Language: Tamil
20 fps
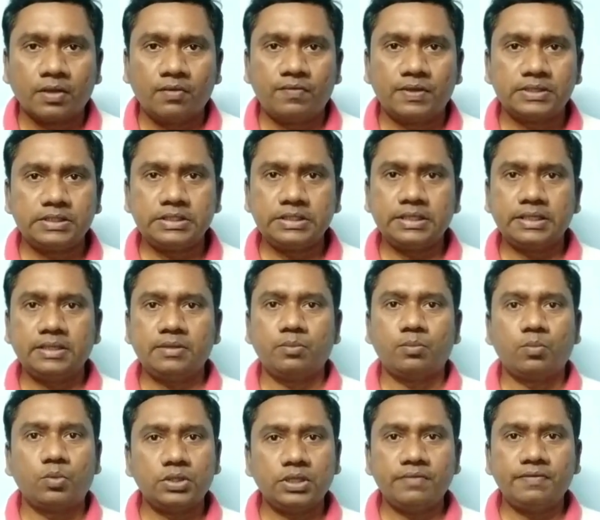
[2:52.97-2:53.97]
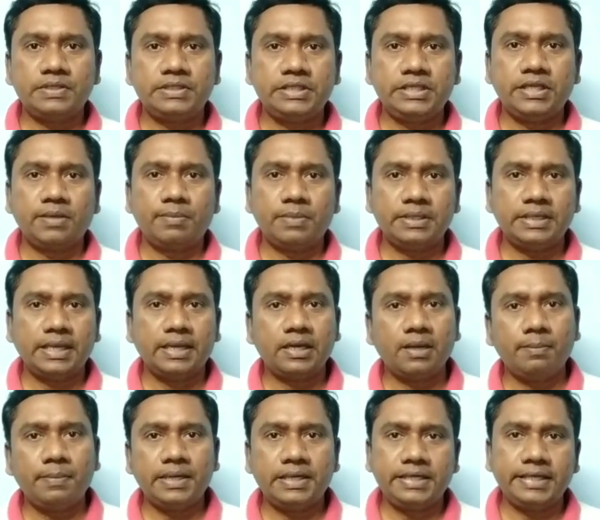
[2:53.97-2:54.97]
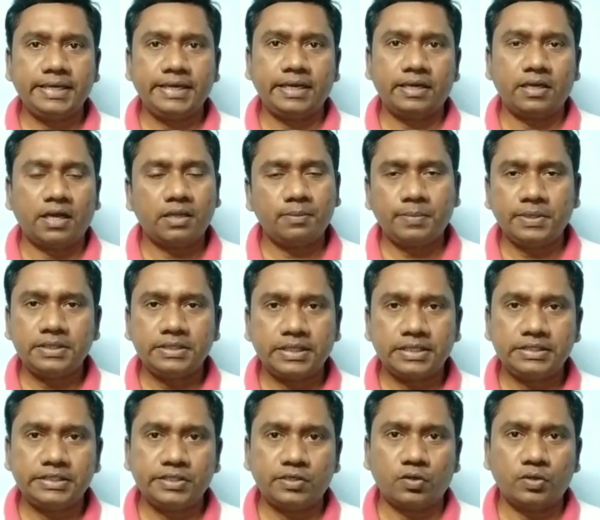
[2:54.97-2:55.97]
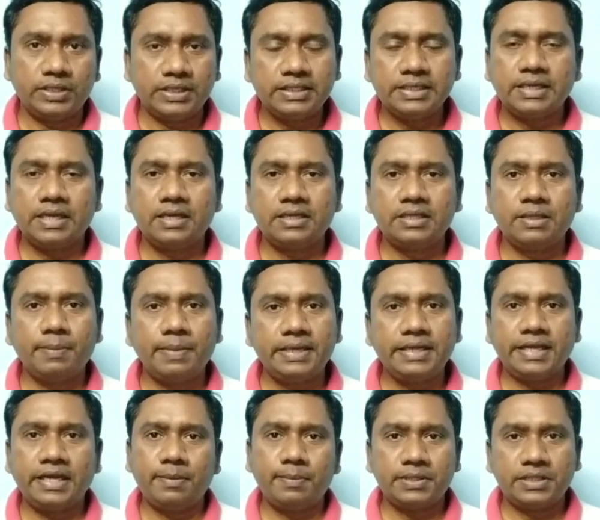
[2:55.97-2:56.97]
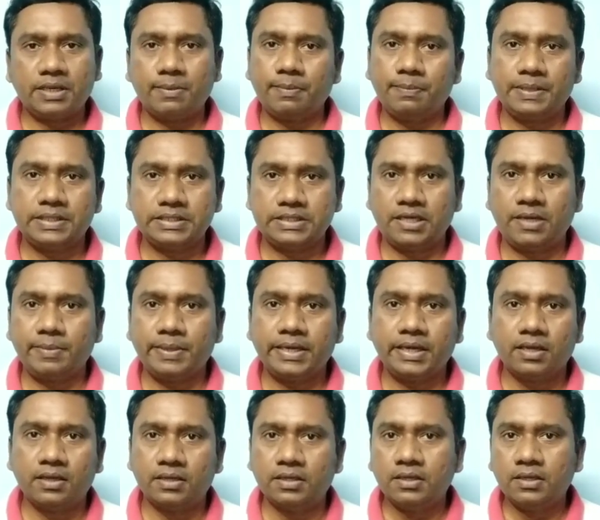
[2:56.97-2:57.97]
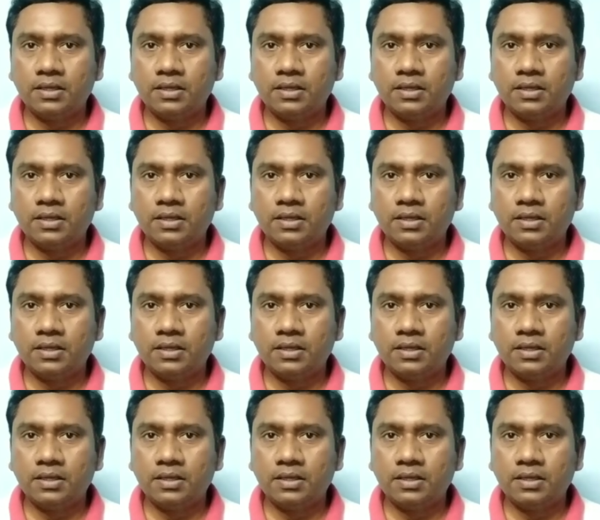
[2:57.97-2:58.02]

ஃபஸ்ட்டு முதல் விஷயம் என்ன மெட்டீரியல் அப்படின்னு தெரிஞ்சுக்கணும் எதுக்காக இந்த மெட்டீரியல் பற்றி நம்ம பேசுகிறோம் அப்படின்னா